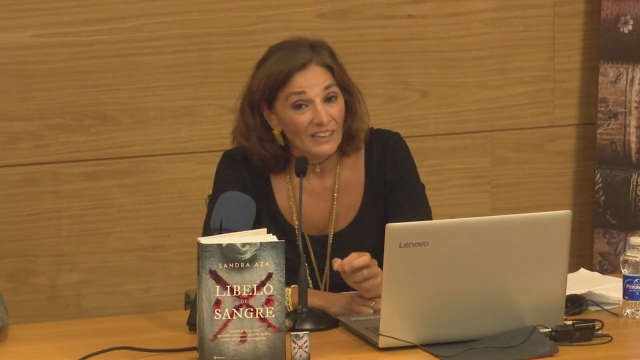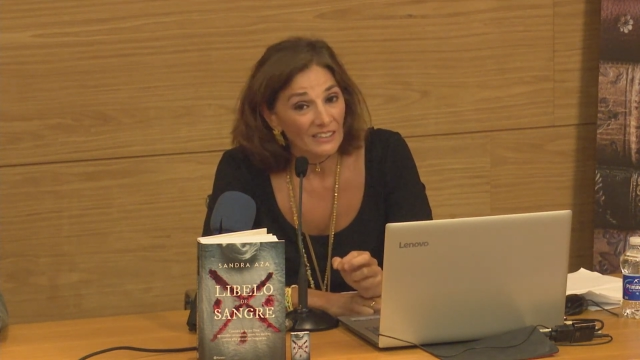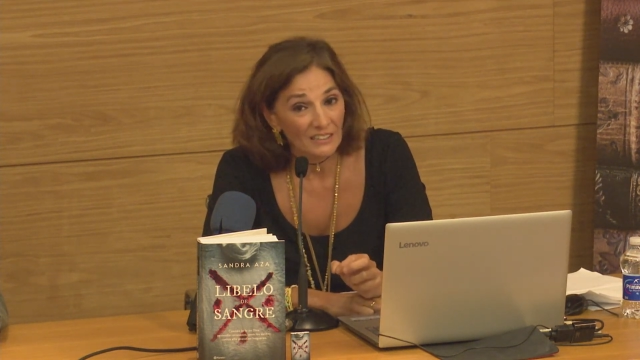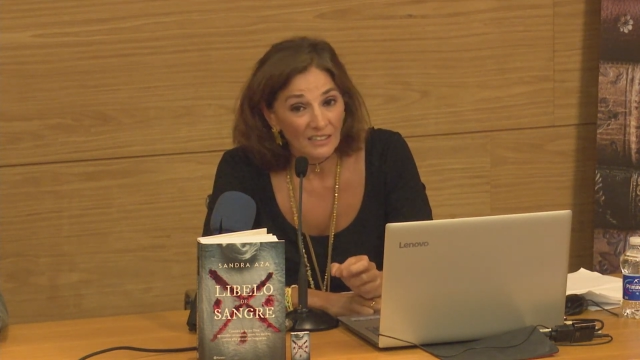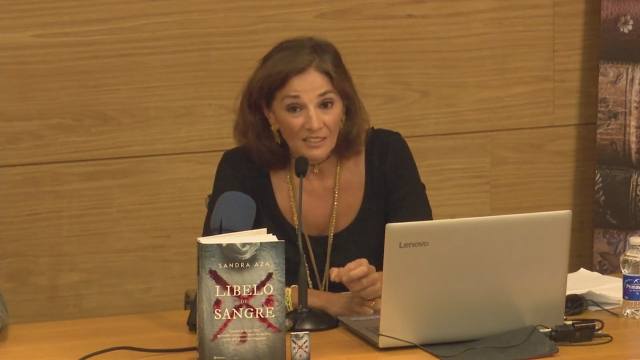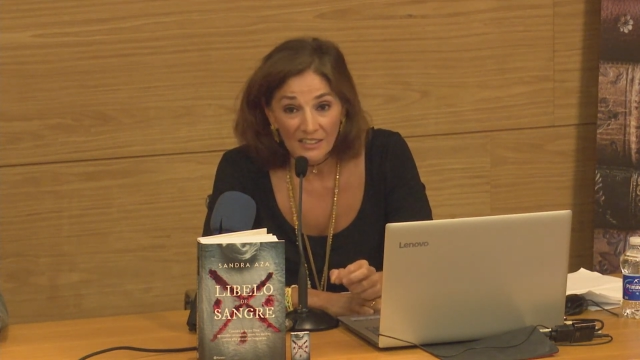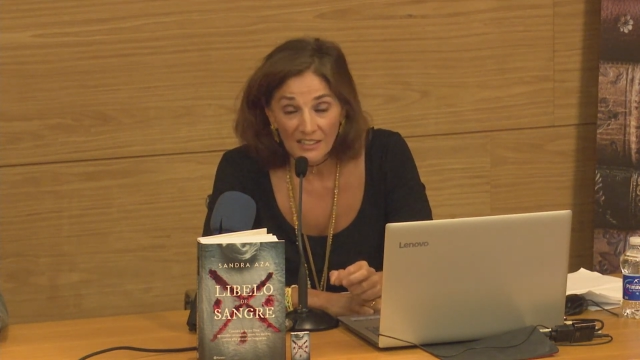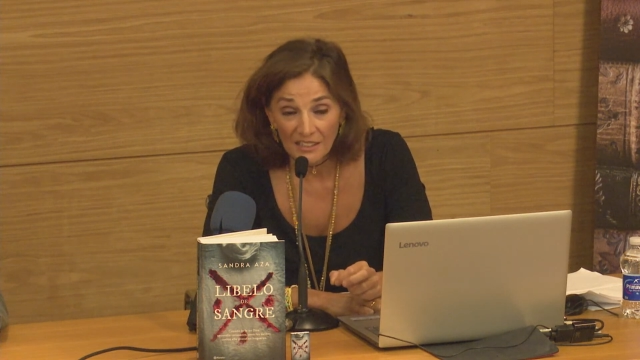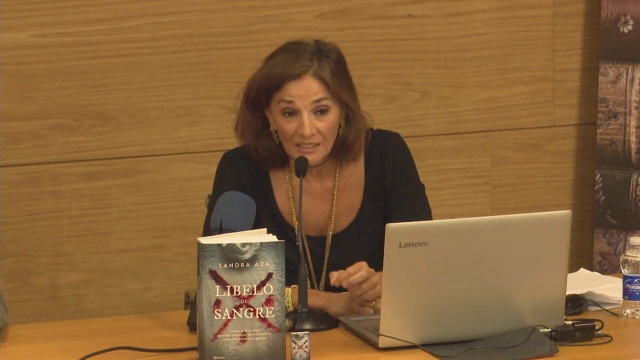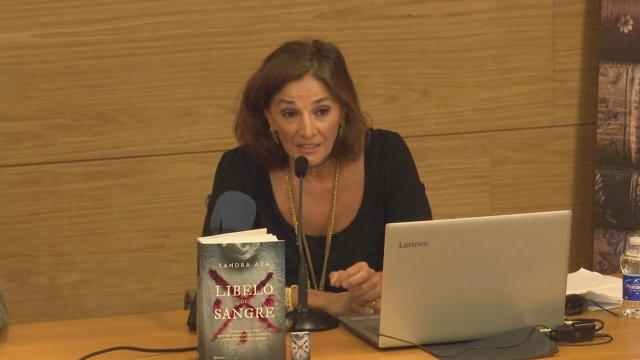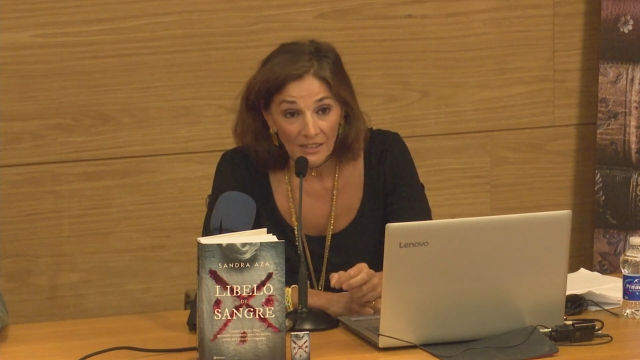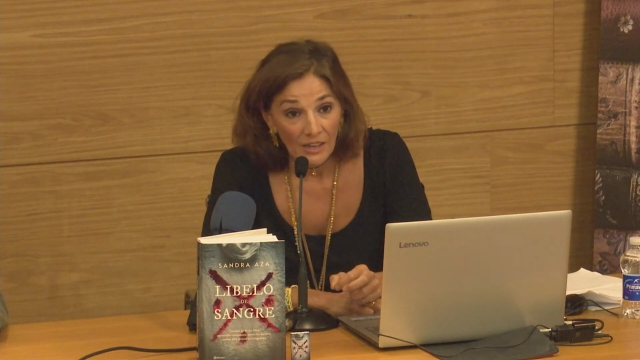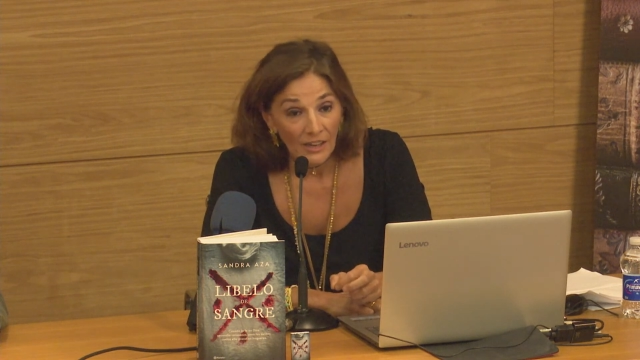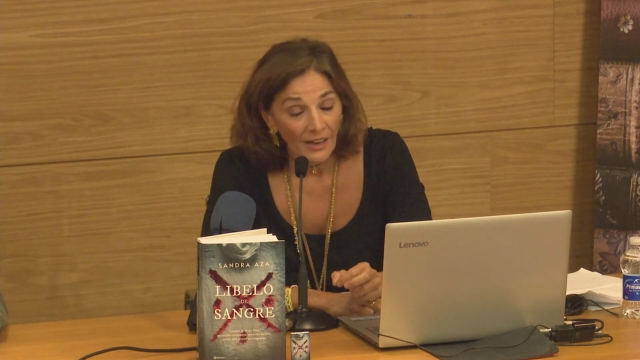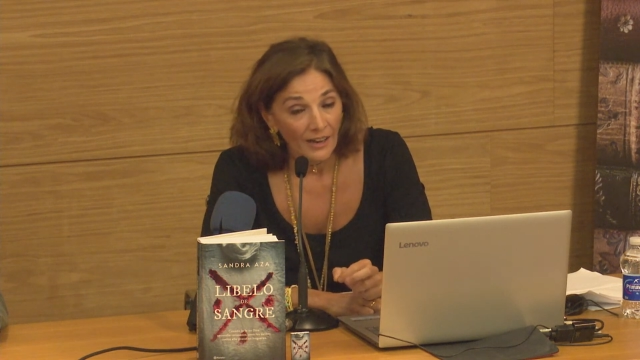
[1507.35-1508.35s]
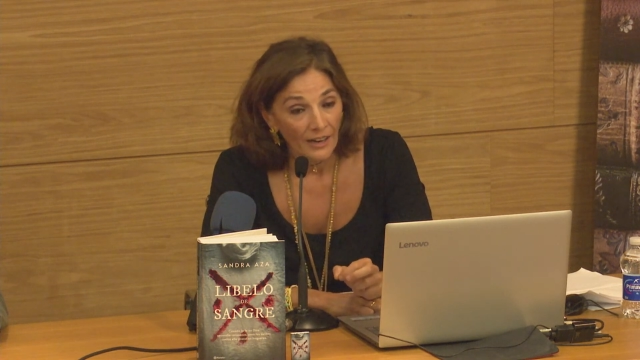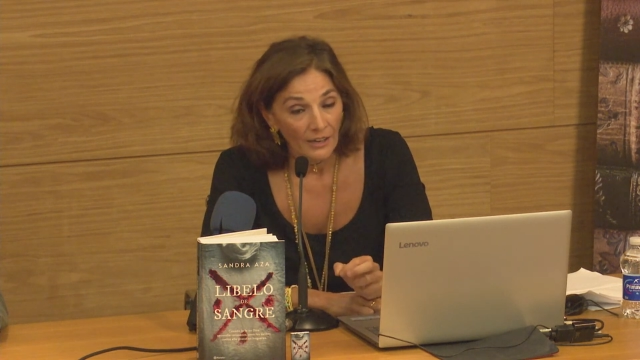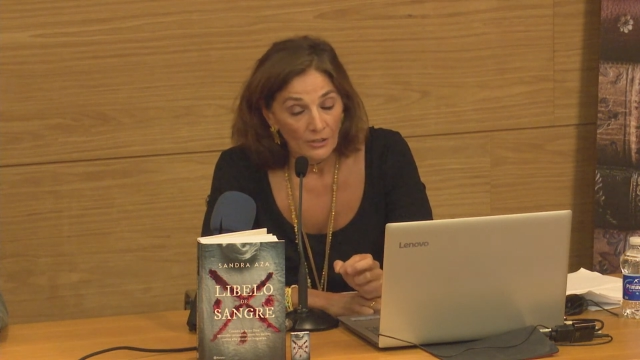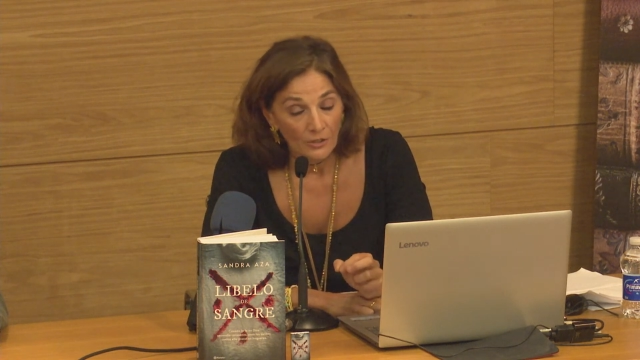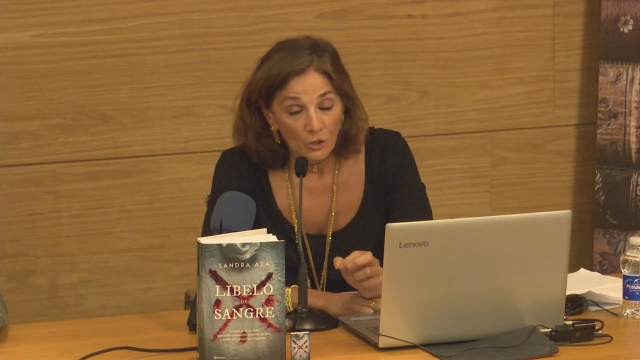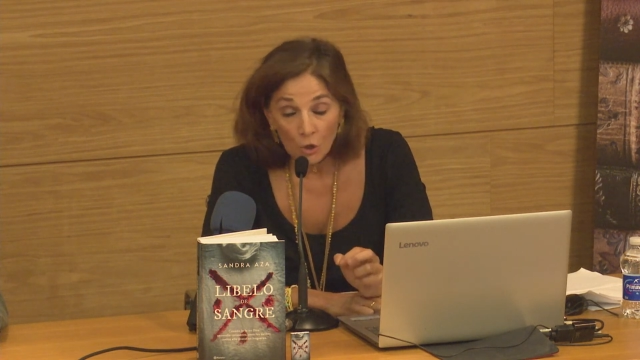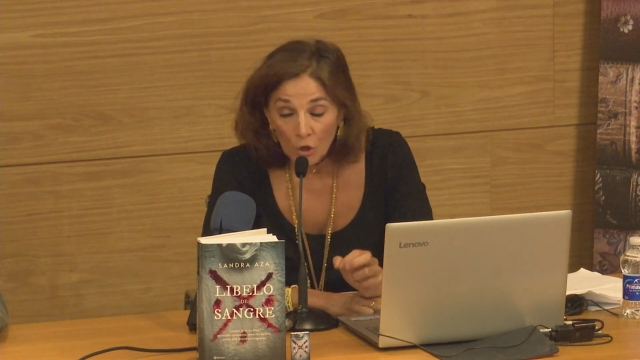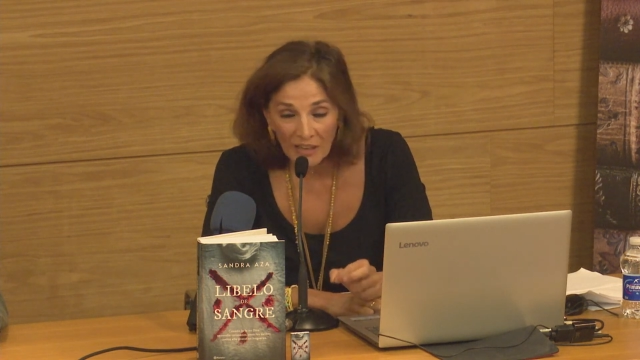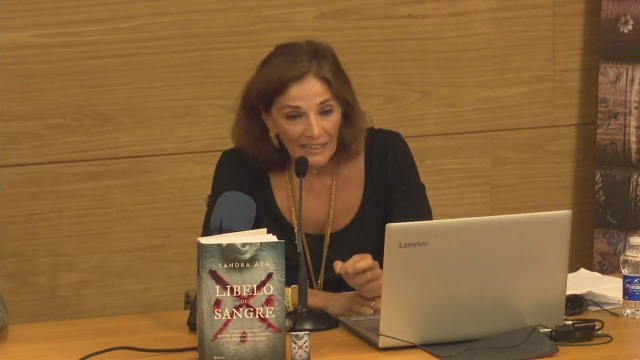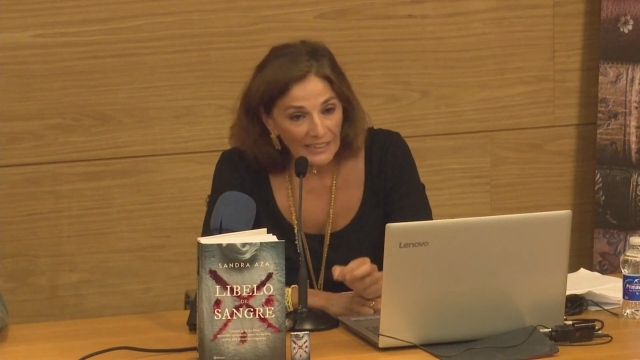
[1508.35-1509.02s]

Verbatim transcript: Es decir, no